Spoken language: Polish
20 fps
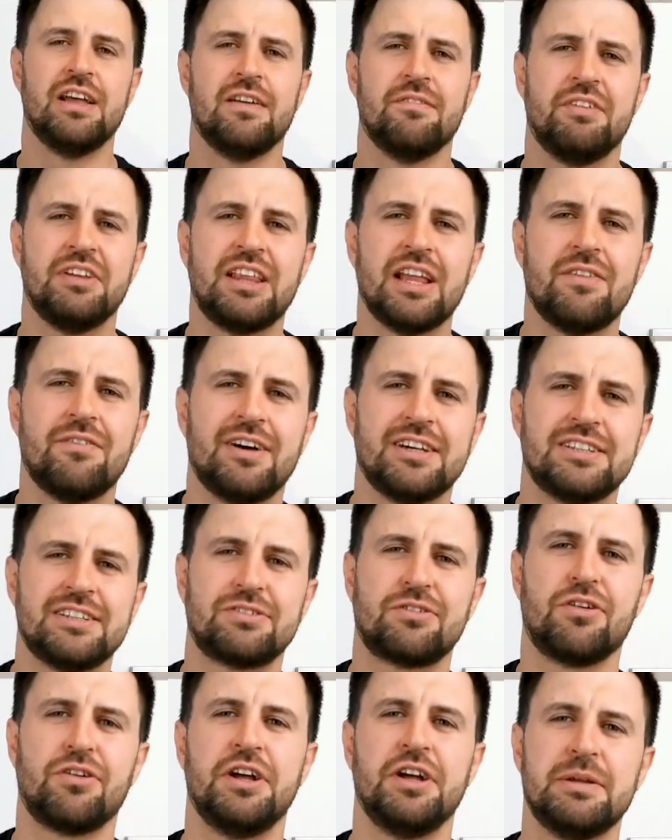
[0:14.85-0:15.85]
Witam Was w
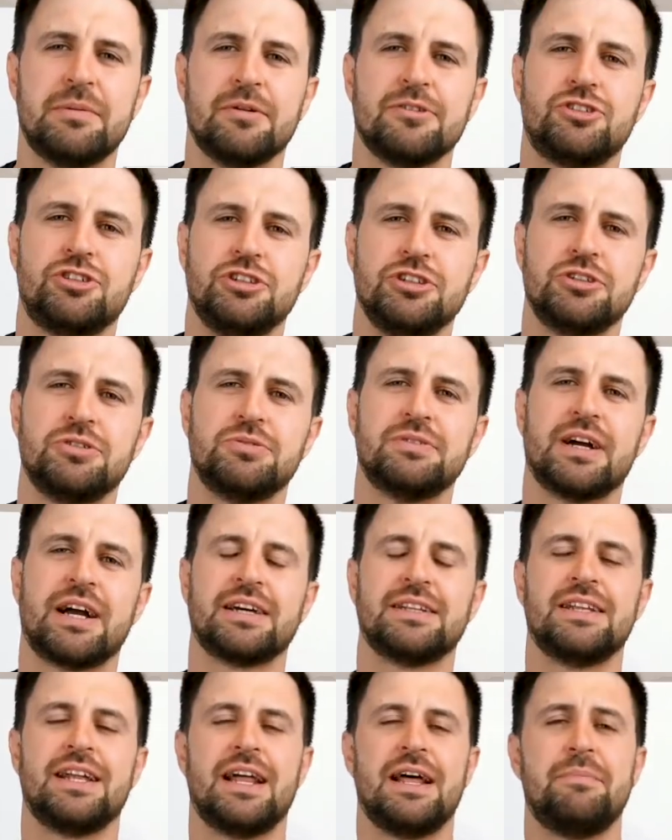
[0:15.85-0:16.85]
kolejnym odcinku na
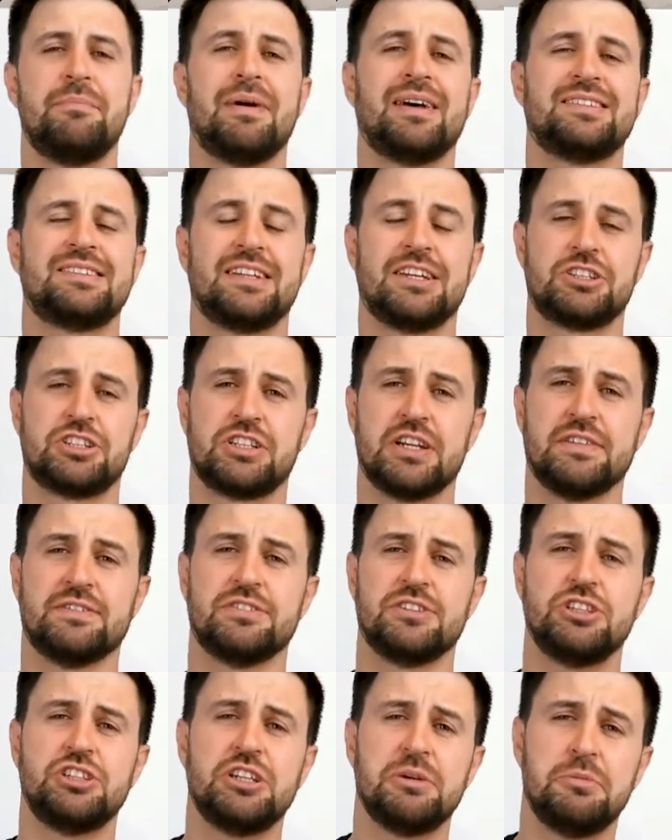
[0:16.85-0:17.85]
kanale MasterChef.
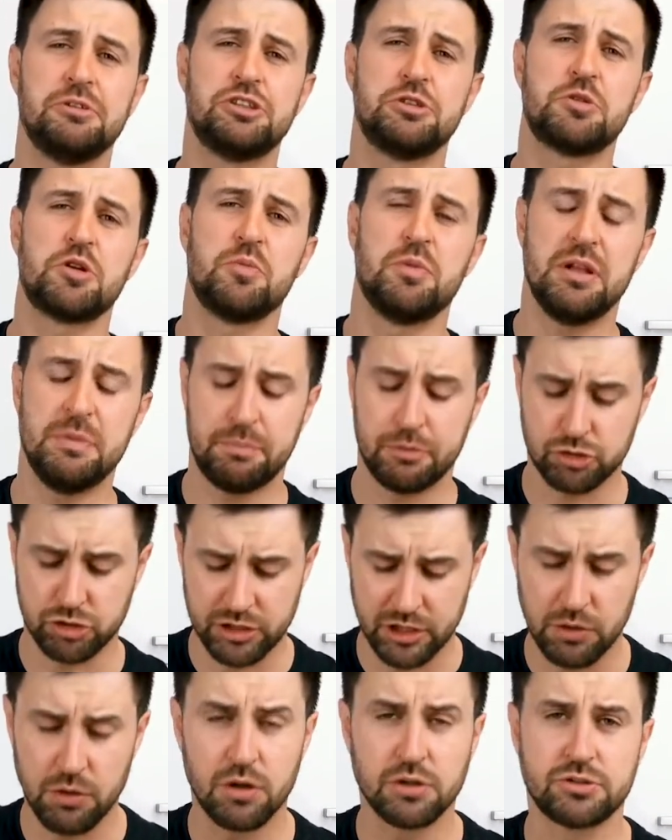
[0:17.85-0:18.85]
Dzisiaj będziemy robili
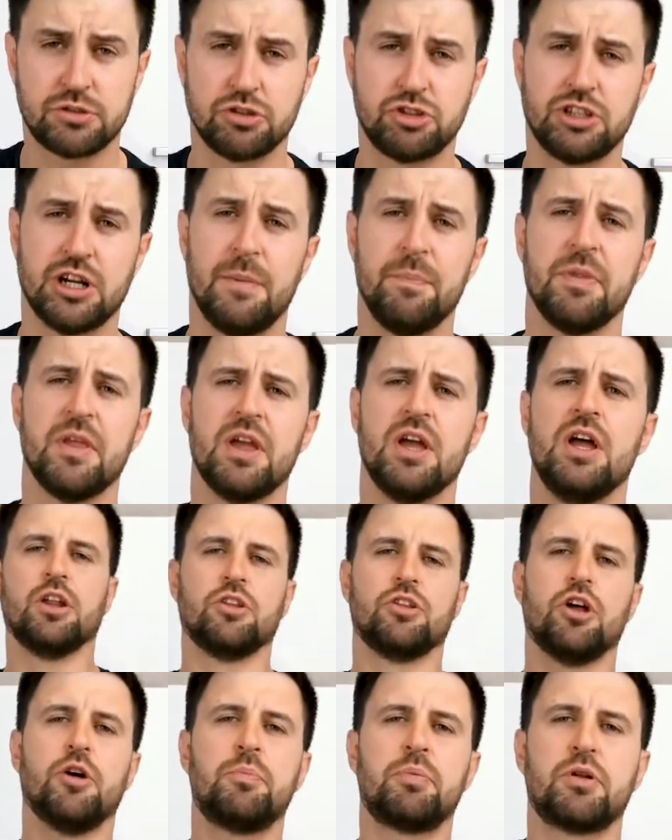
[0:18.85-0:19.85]
pysznego łososia.
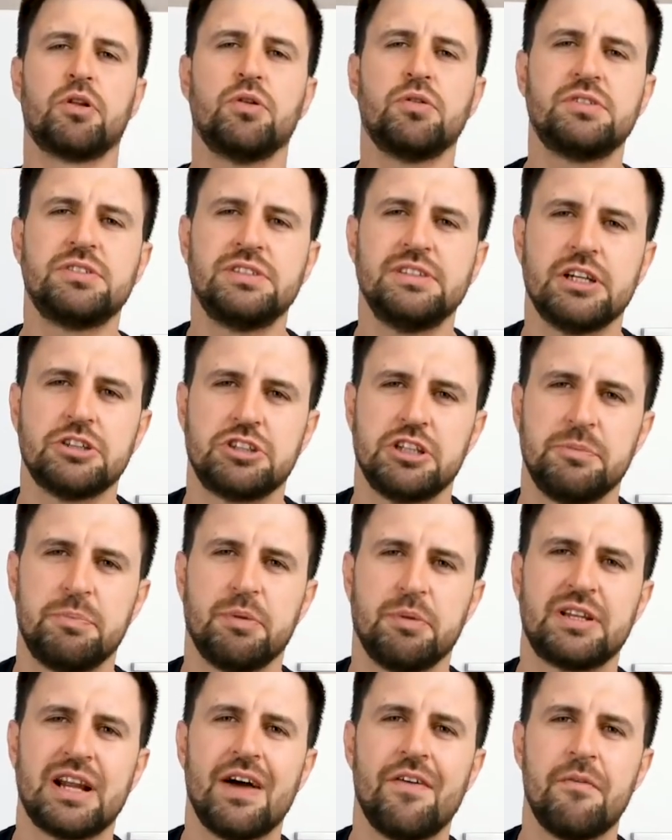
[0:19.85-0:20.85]
Do produkcji naszej
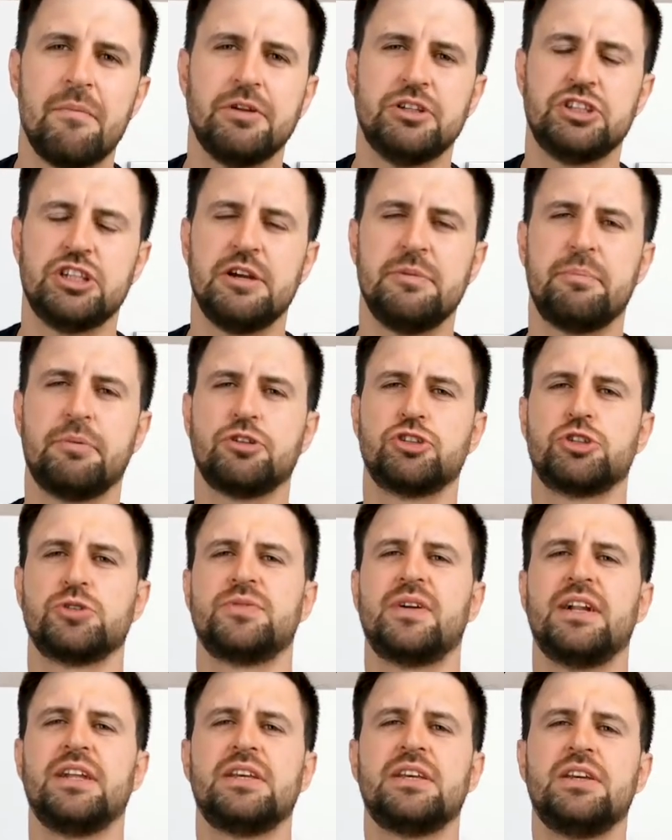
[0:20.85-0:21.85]
potrawy będziemy
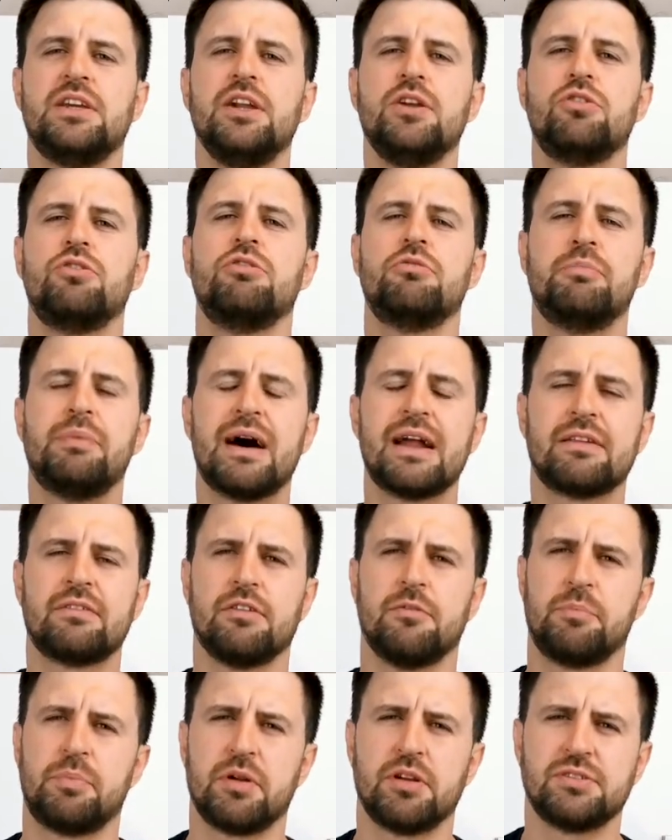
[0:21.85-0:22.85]
potrzebowali kilku
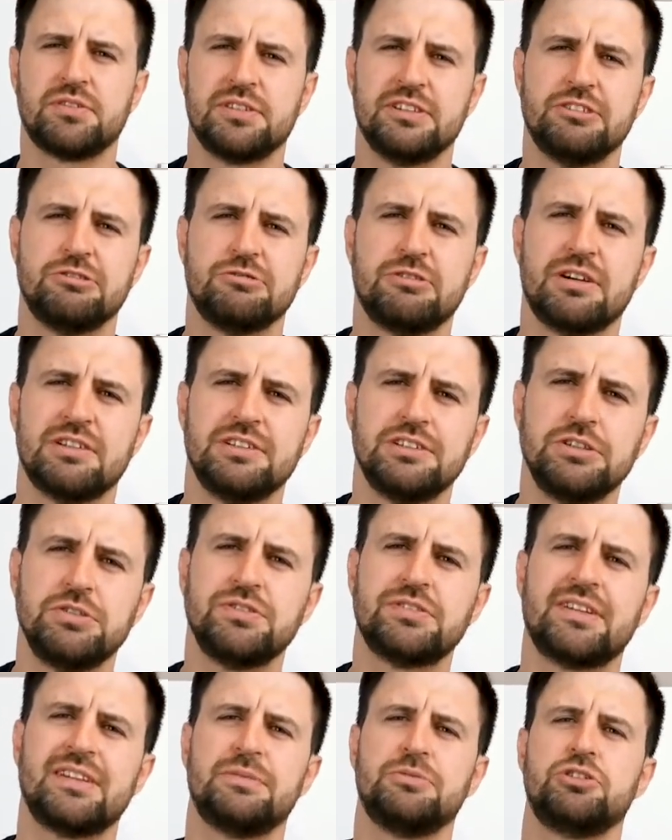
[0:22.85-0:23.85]
bardzo prostych składników,
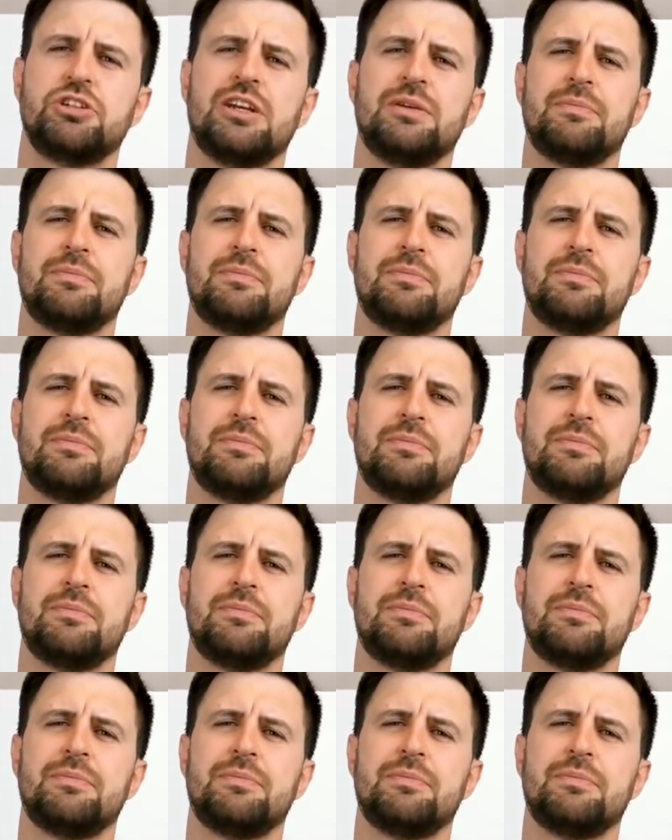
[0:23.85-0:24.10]
zatem jeżeli